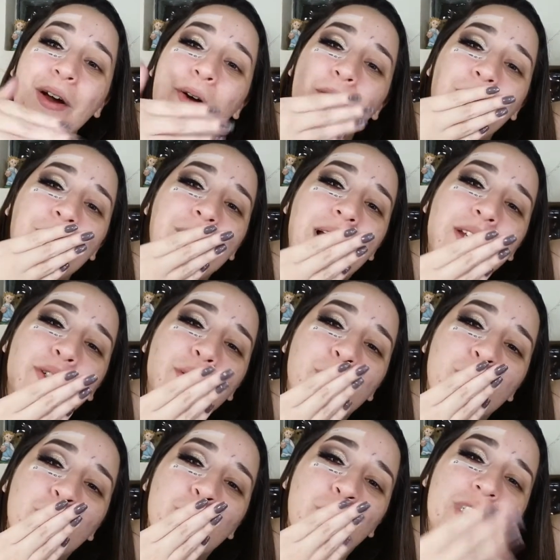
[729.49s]
Um beijo,
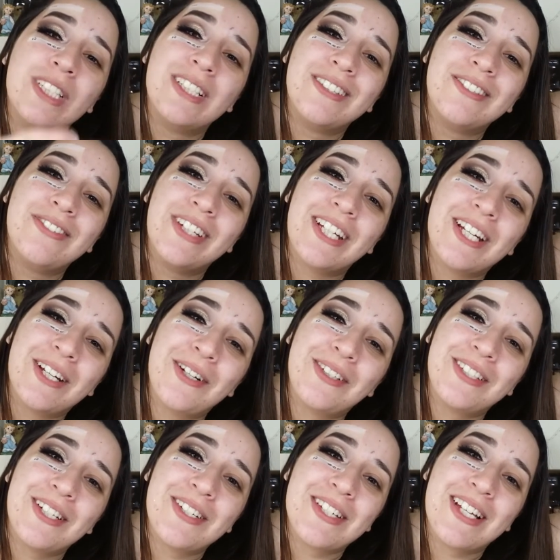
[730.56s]
fiquem
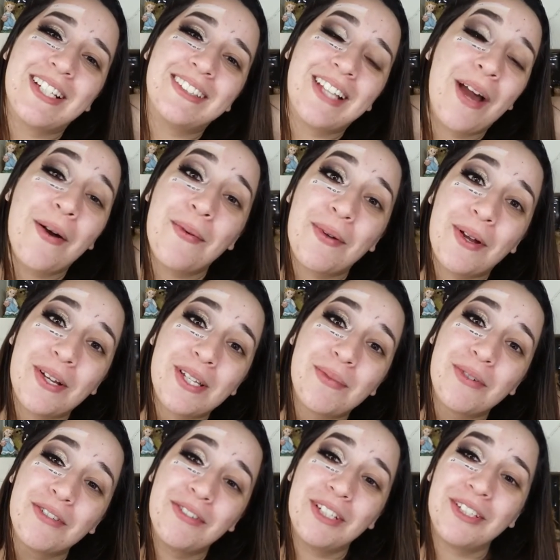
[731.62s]
com Deus e até o
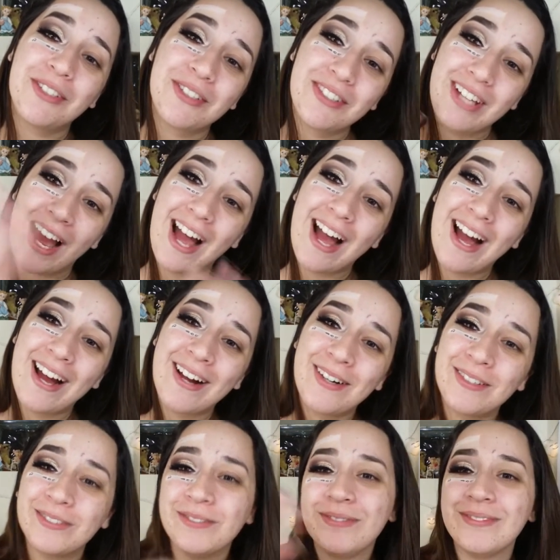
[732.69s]
próximo vídeo.
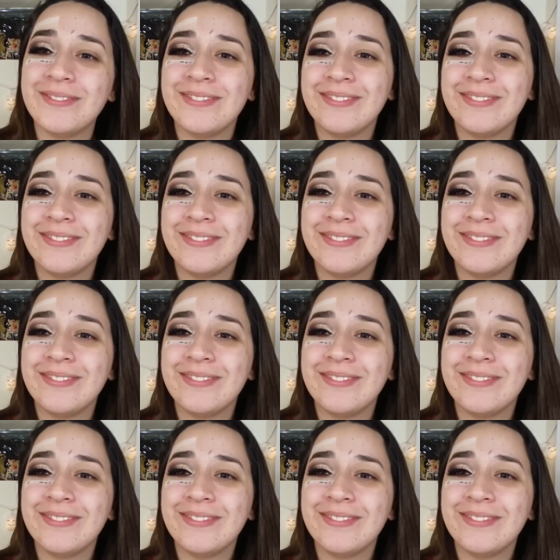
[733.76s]
Tchau!